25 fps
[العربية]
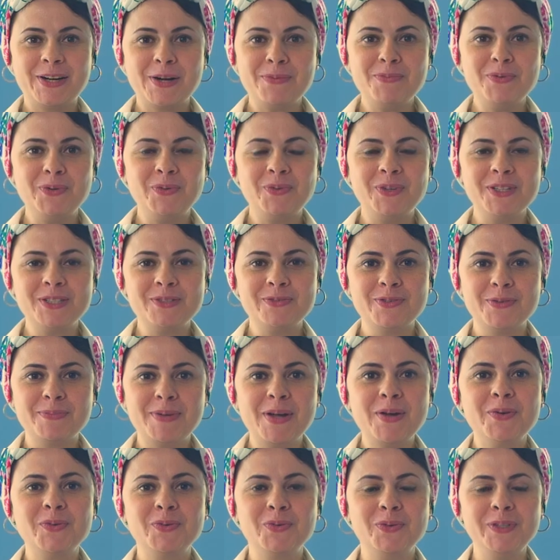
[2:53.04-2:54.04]
جربوا الوصفه
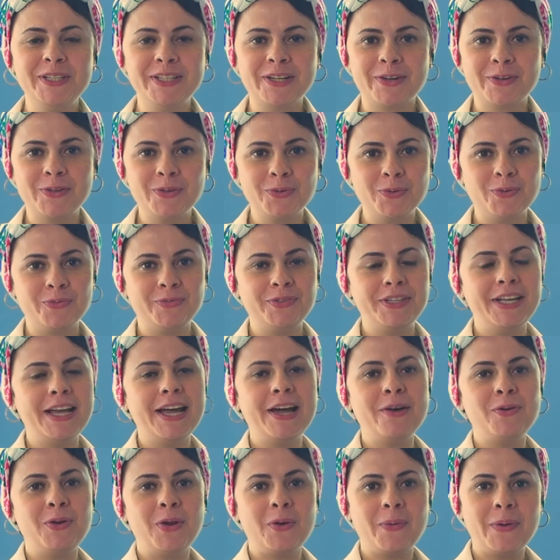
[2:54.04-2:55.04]
بقى وقولوا لي رايكم
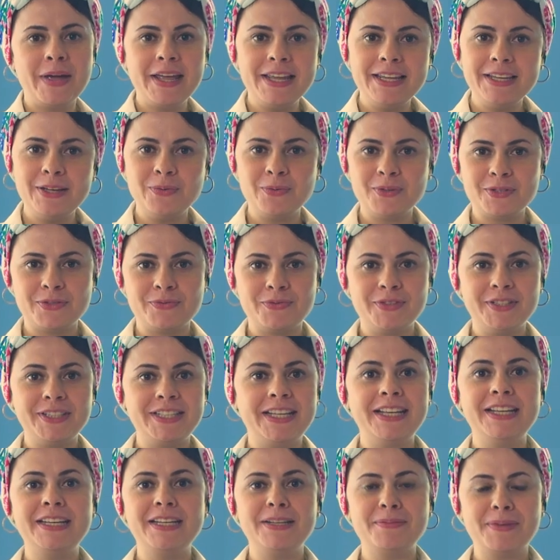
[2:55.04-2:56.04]
فيها ولو اي وصفات
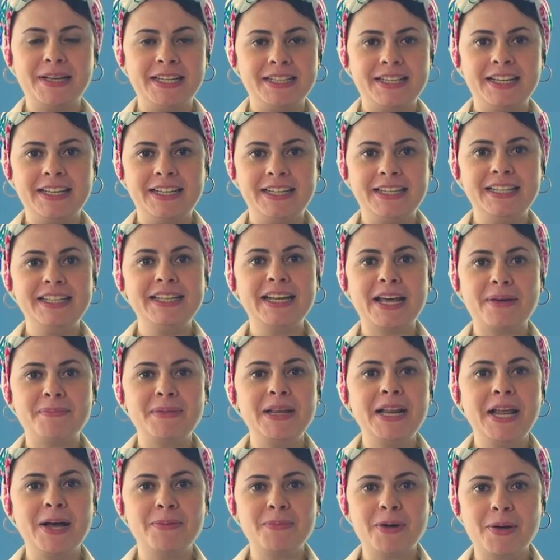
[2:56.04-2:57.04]
تاني محتاجين
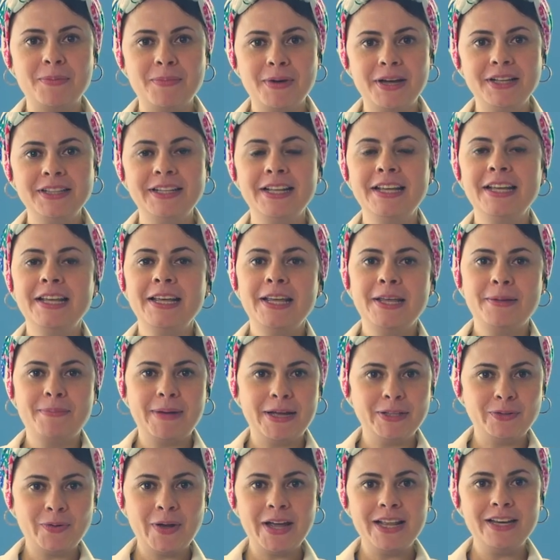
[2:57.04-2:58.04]
نعملها مع بعض
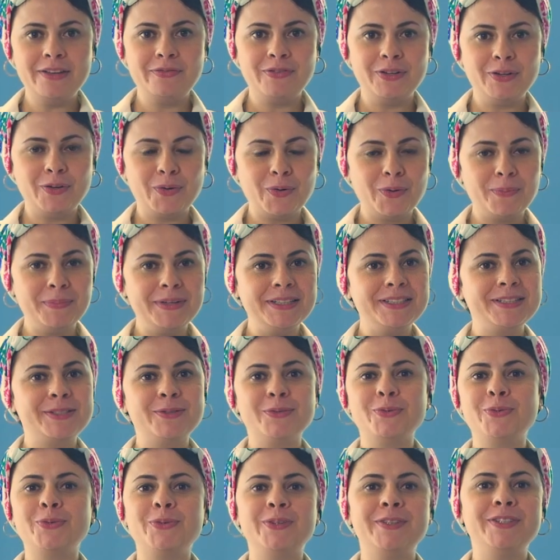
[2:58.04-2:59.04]
ابعتوها لي في الكومنت
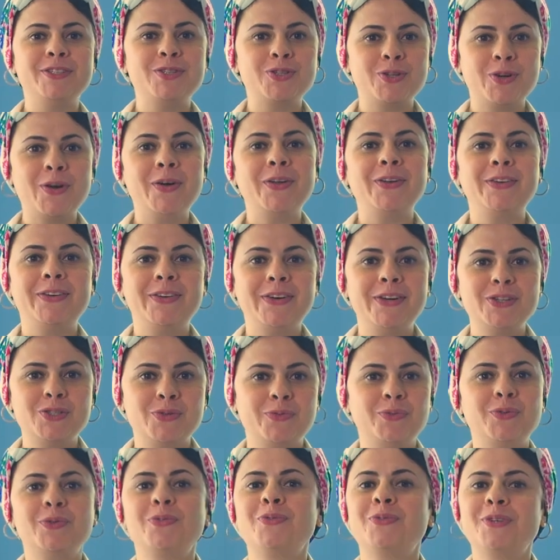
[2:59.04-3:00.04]
وان شاء الله
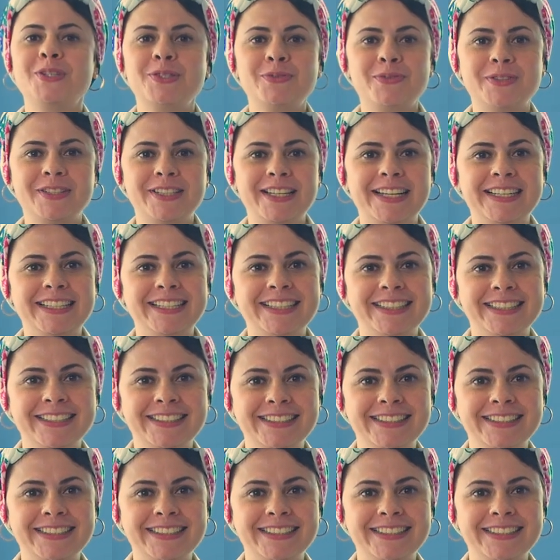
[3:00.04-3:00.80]
اشوفكم في وصفه تانيه